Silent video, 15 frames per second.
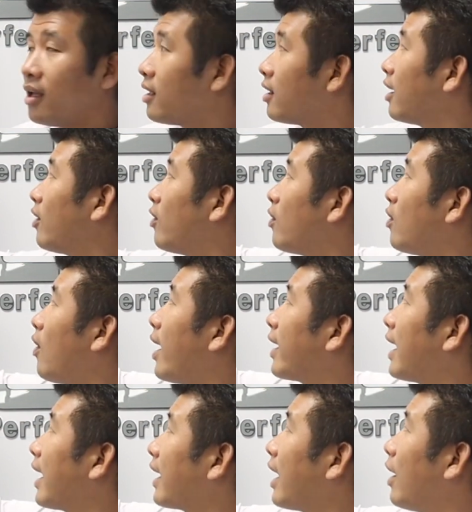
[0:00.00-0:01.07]
Những cái loại
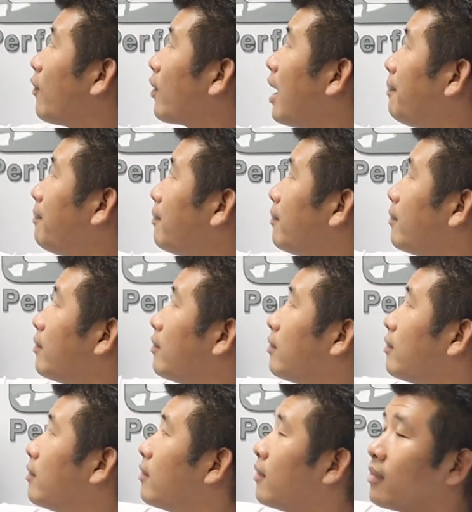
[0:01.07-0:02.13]
gạch cao cấp
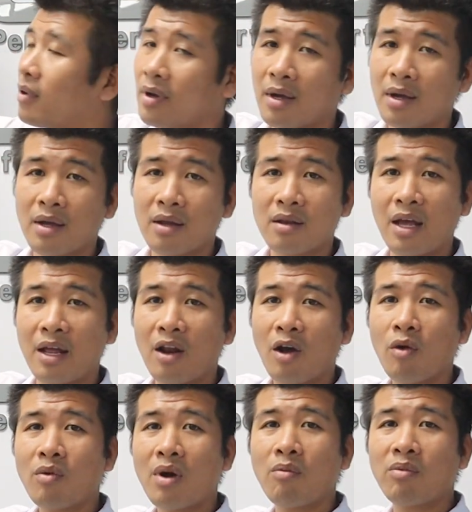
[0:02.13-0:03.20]
thì nó
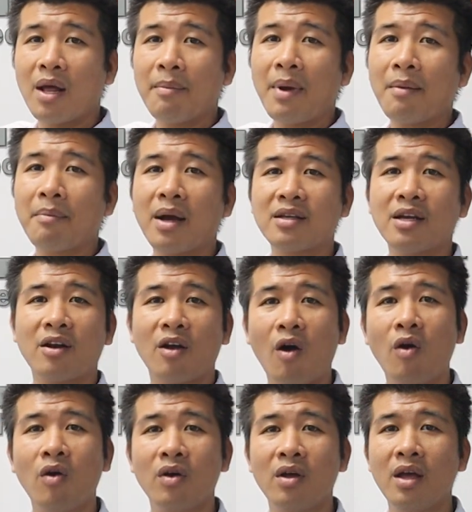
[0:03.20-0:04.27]
cũng không thể mắc bằng sàn gỗ.